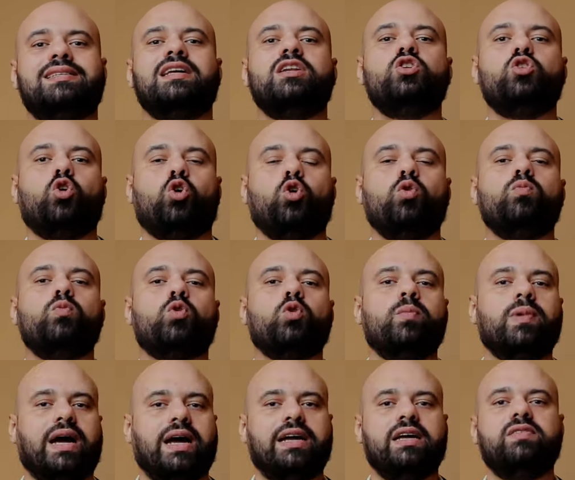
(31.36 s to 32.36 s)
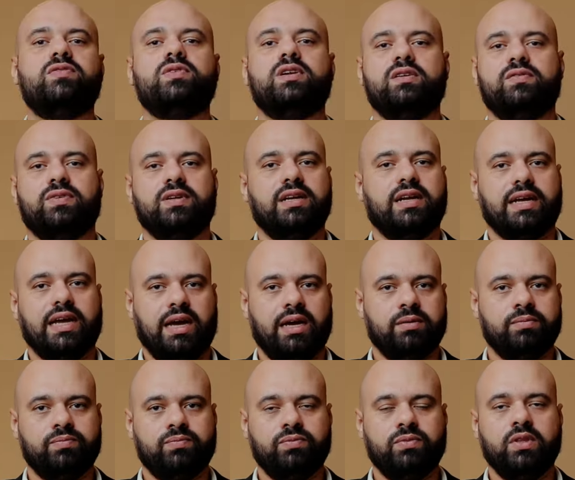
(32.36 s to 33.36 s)
السن عمره ما هيفرق في
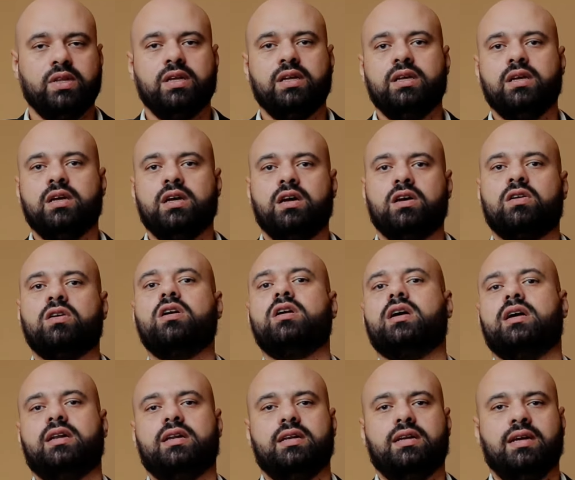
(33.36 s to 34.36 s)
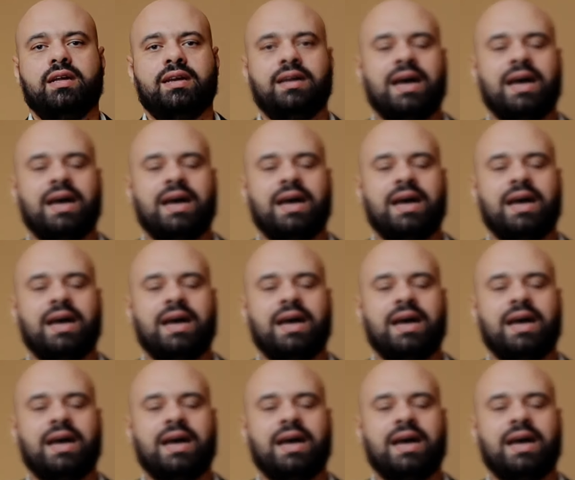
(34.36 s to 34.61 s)
النجاح الراجل